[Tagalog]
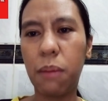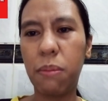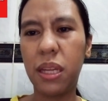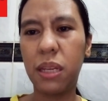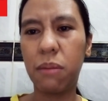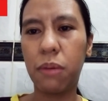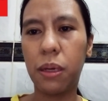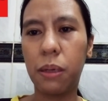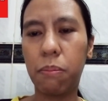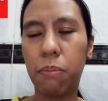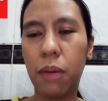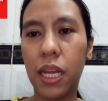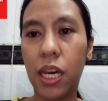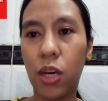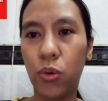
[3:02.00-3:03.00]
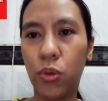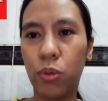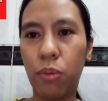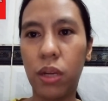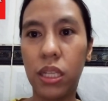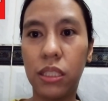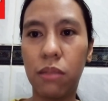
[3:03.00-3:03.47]
o panahon
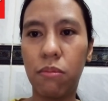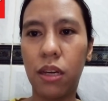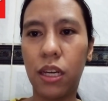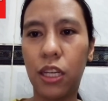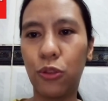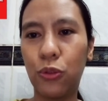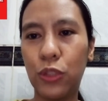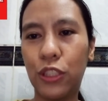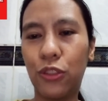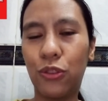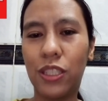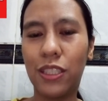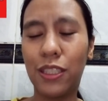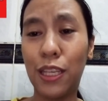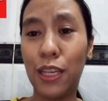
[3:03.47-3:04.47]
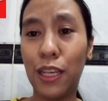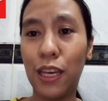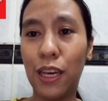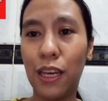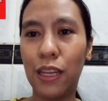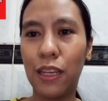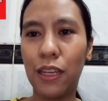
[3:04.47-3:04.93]
para sa mga katulad ko na
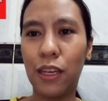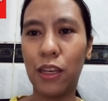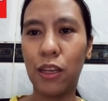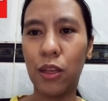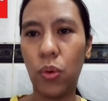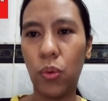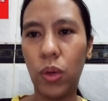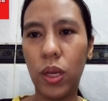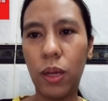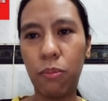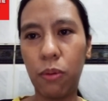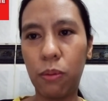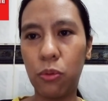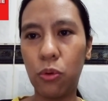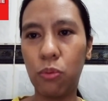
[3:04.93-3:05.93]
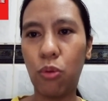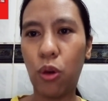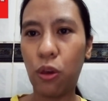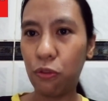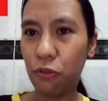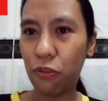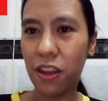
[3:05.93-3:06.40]
single na wala po pong
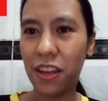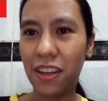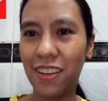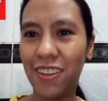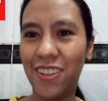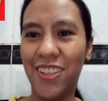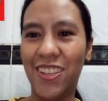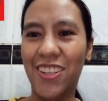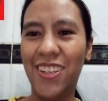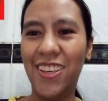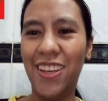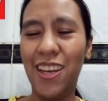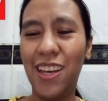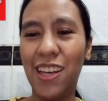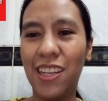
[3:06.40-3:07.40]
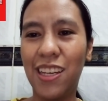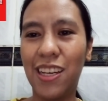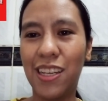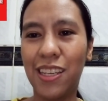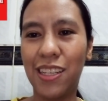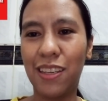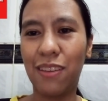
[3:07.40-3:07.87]
boyfriend,
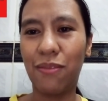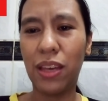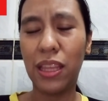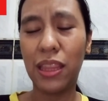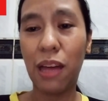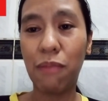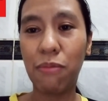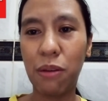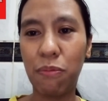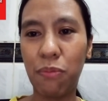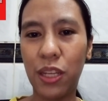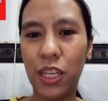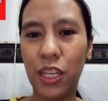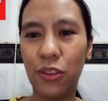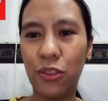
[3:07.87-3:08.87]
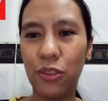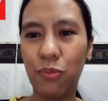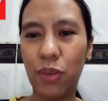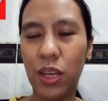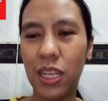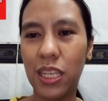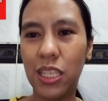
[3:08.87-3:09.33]
uh, may tamang panahon
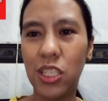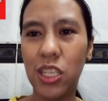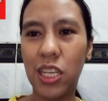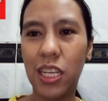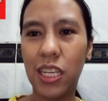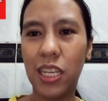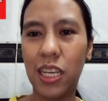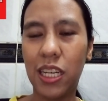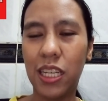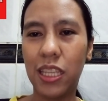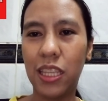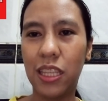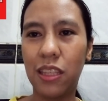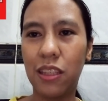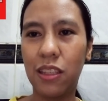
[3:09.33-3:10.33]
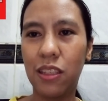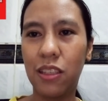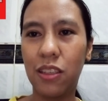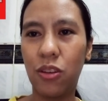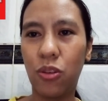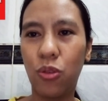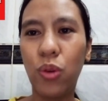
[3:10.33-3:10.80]
para dyan at
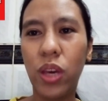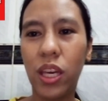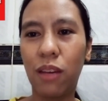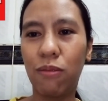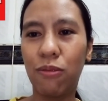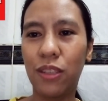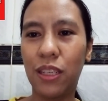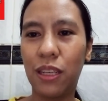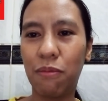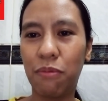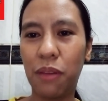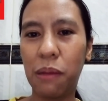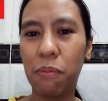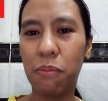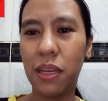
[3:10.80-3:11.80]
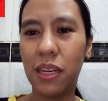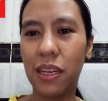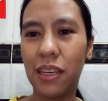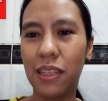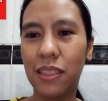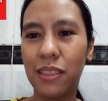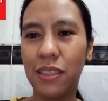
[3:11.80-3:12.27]
uwi ka muna ng
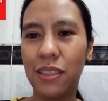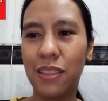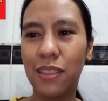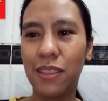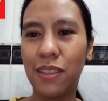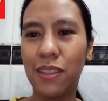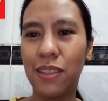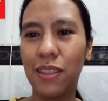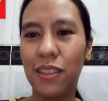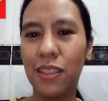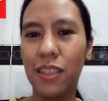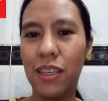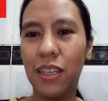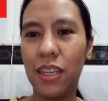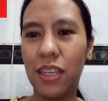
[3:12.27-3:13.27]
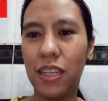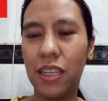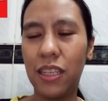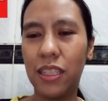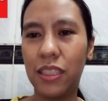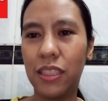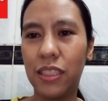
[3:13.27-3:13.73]
Pilipinas.
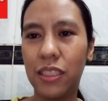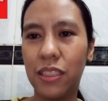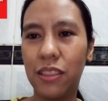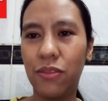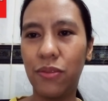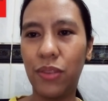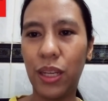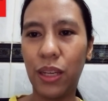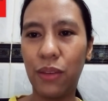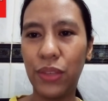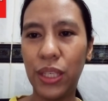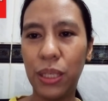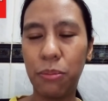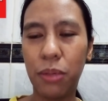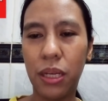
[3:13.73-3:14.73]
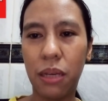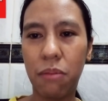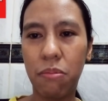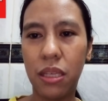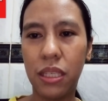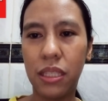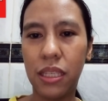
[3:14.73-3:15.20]
At maraming
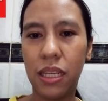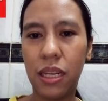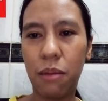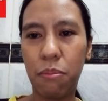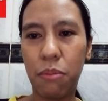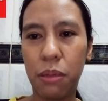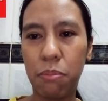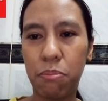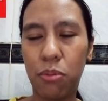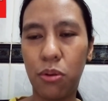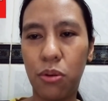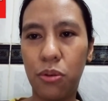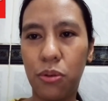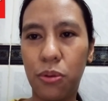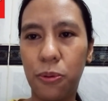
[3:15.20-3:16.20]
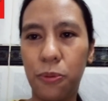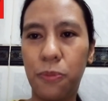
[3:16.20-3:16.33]
maraming salamat po.